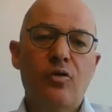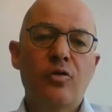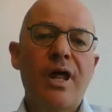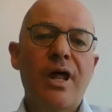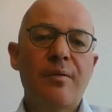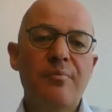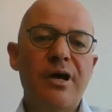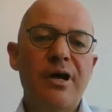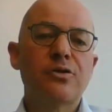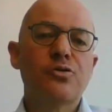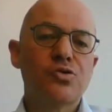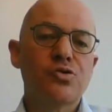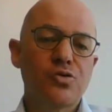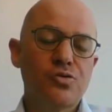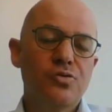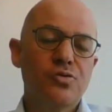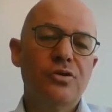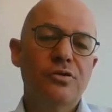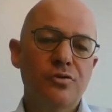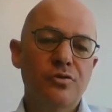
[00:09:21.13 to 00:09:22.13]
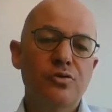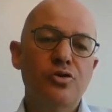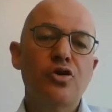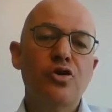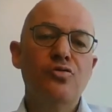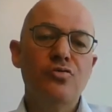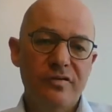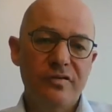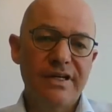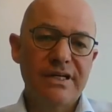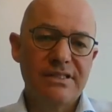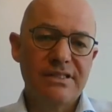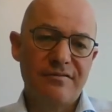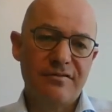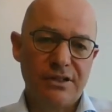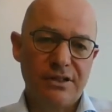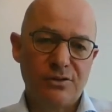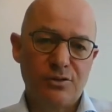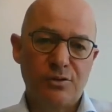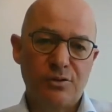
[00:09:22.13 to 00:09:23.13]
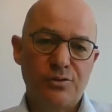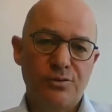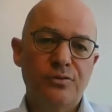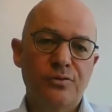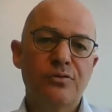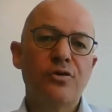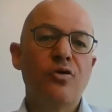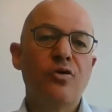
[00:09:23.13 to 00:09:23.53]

On en parle toujours au niveau de nouvelles infrastructures.